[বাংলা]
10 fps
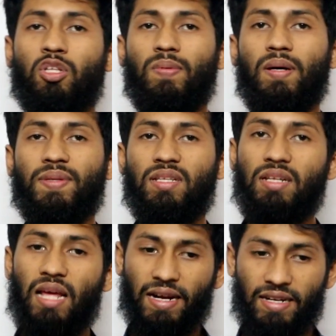তবে আমাদের
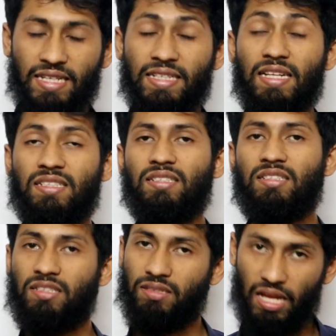একটা ইন্টেনশন
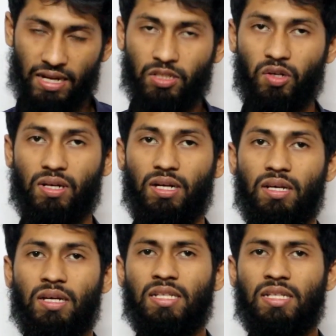থাকা দরকার